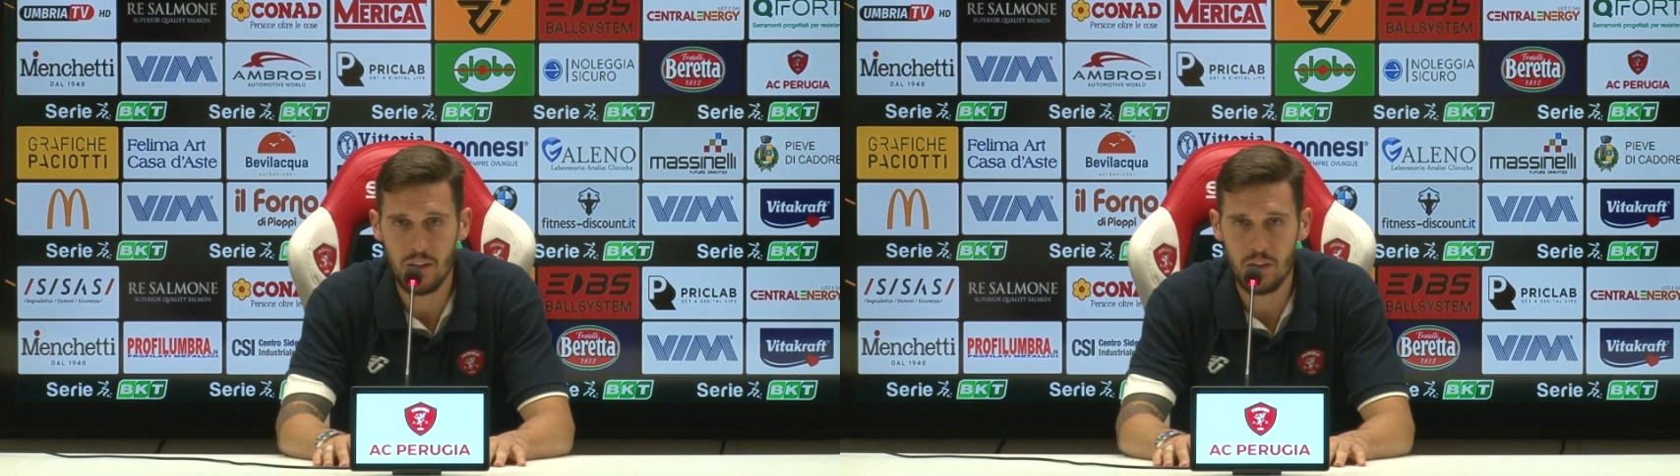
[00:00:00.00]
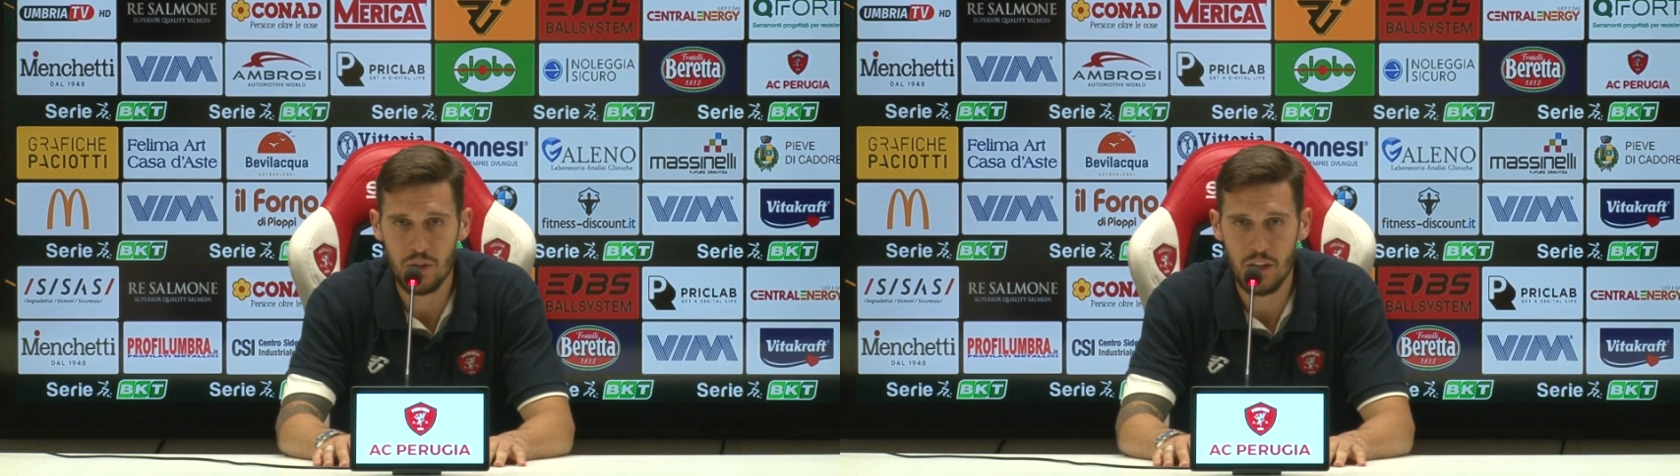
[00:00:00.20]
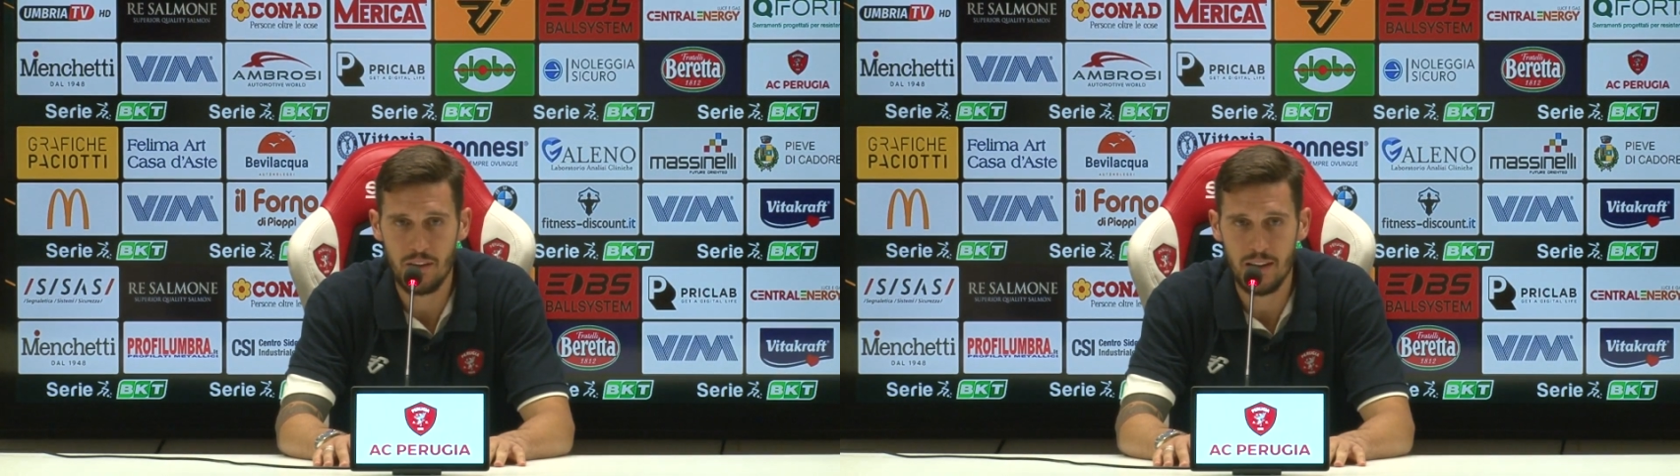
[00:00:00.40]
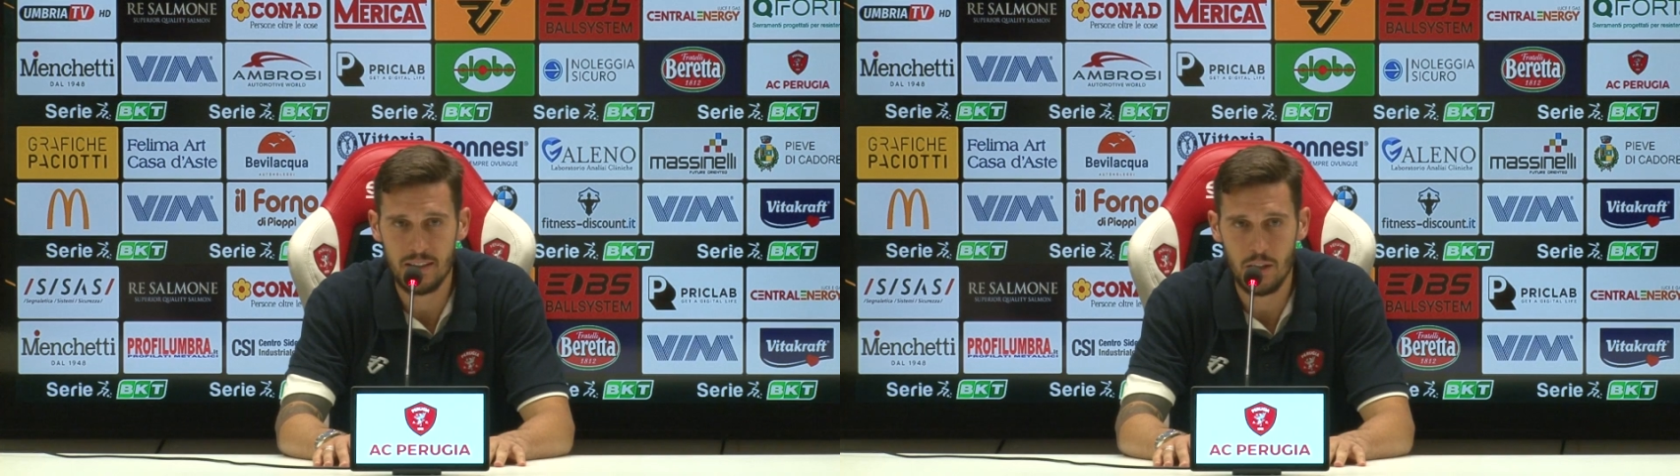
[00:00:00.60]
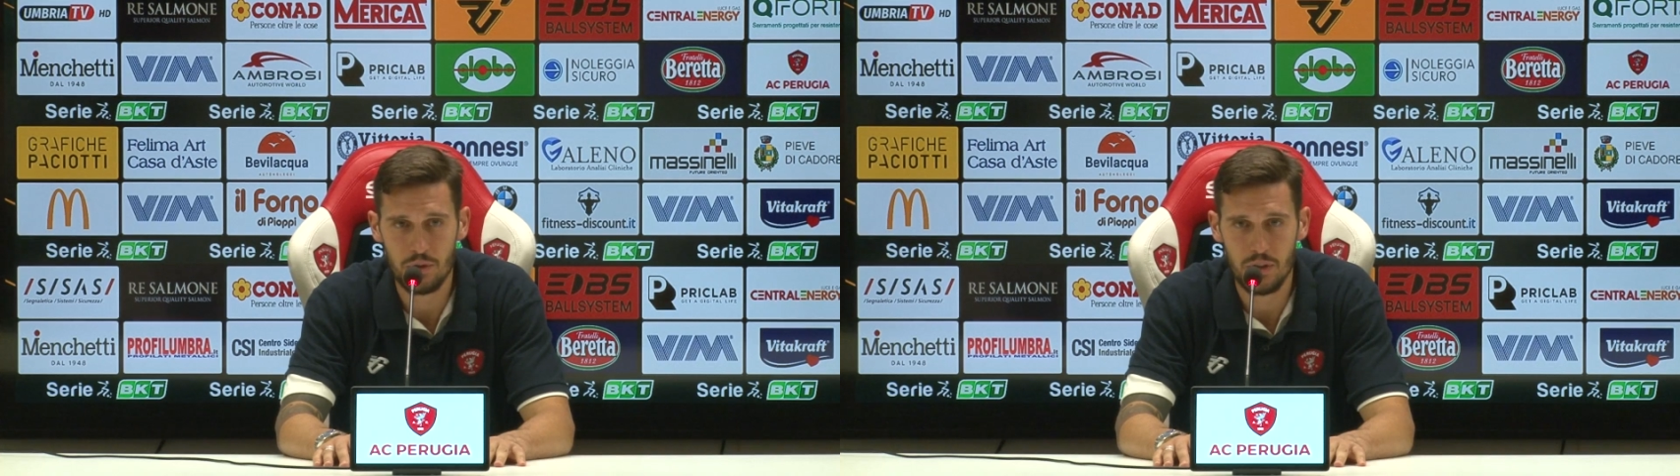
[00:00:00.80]
vincere
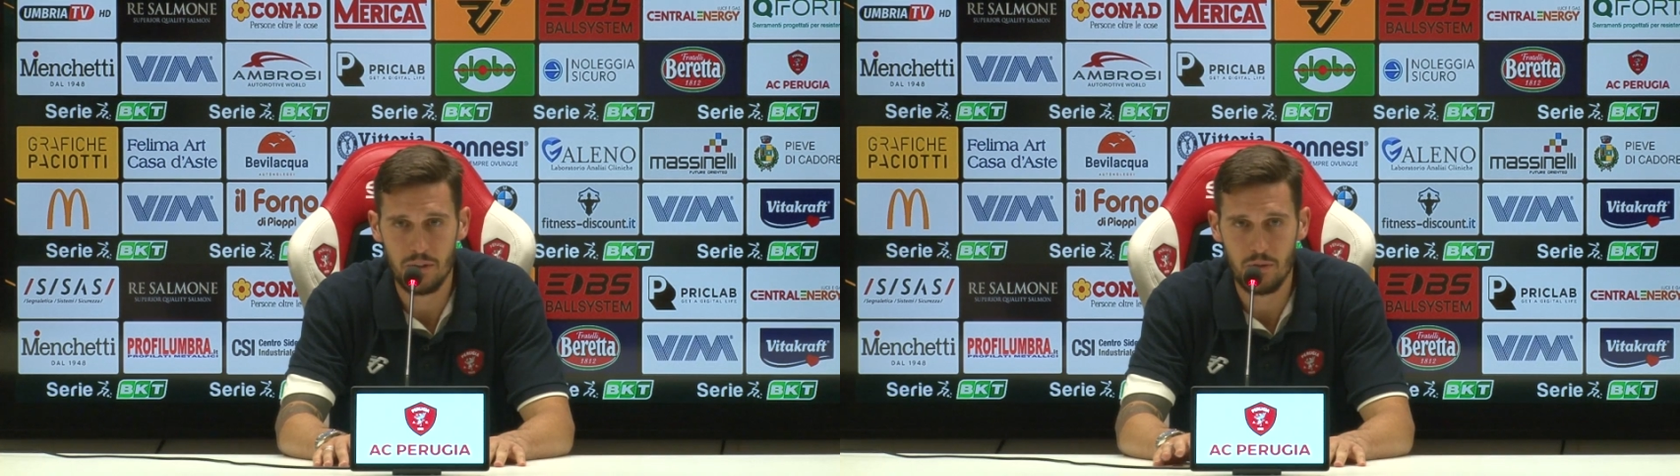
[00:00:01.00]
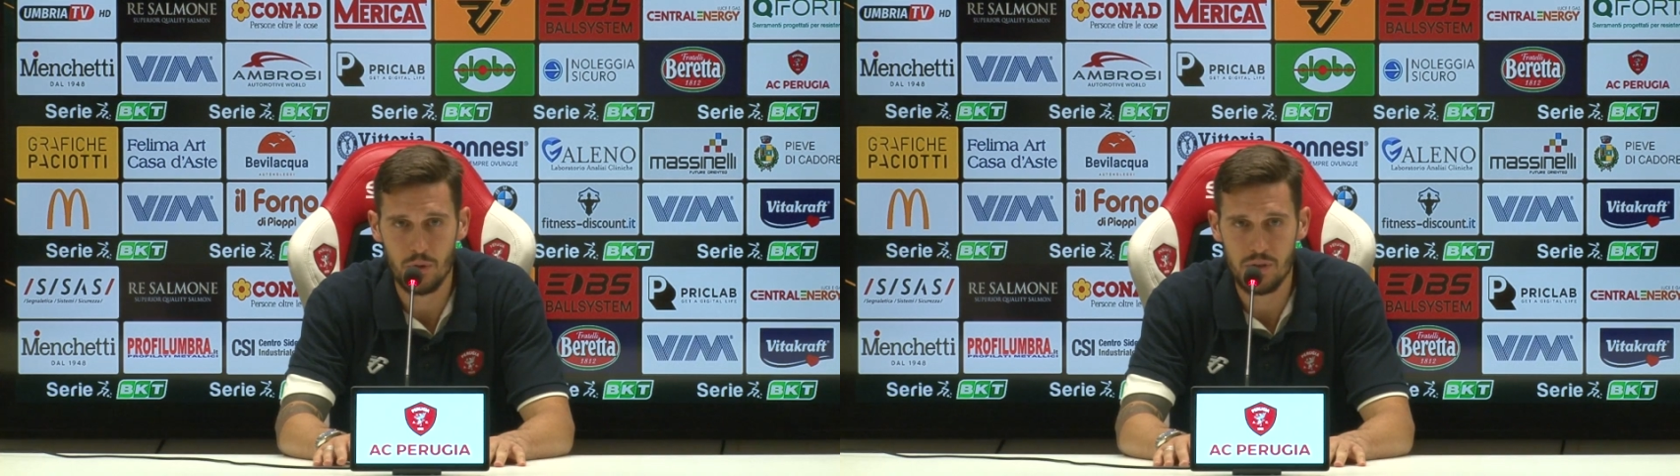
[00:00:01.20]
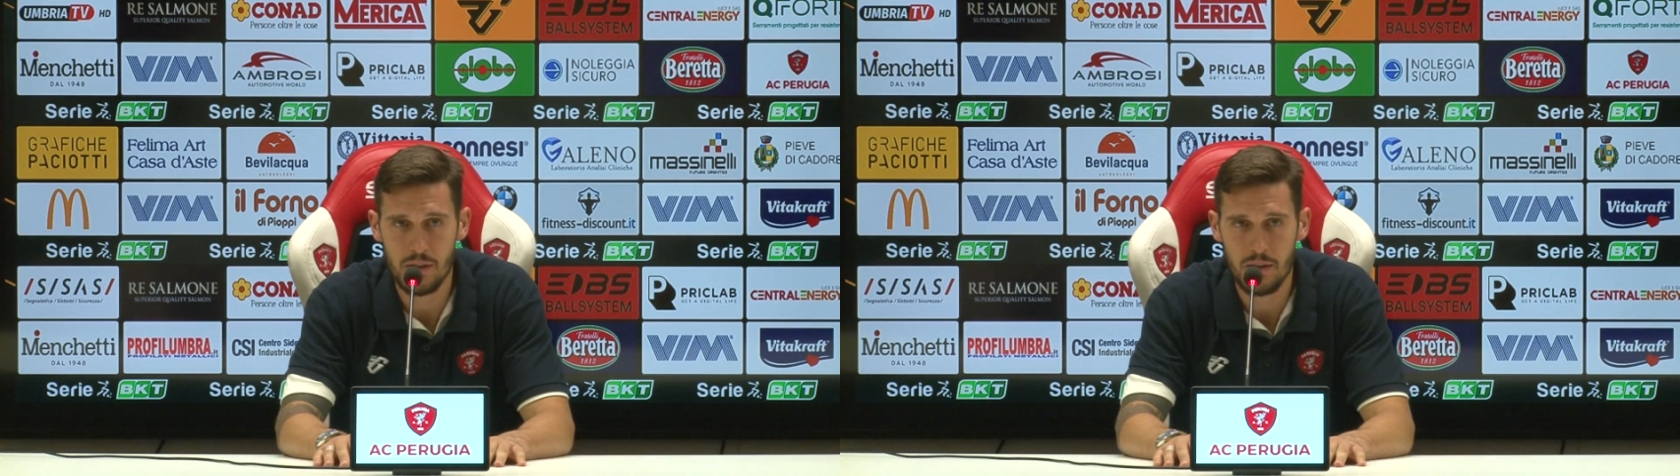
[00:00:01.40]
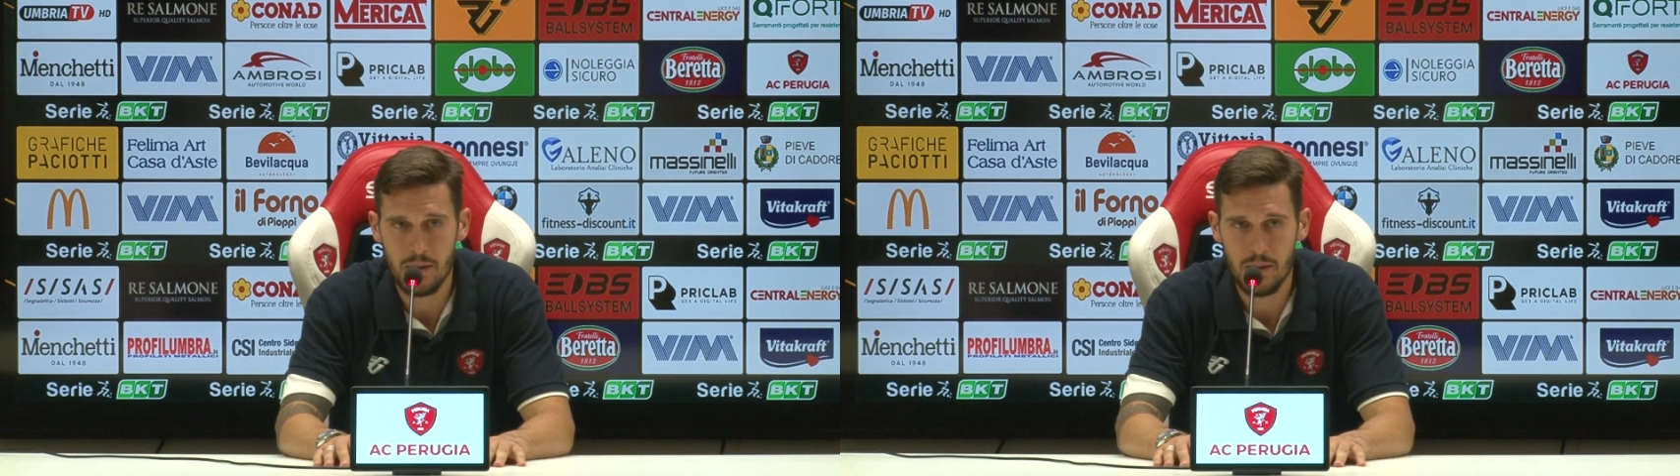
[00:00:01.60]
davanti ai nostri tifosi.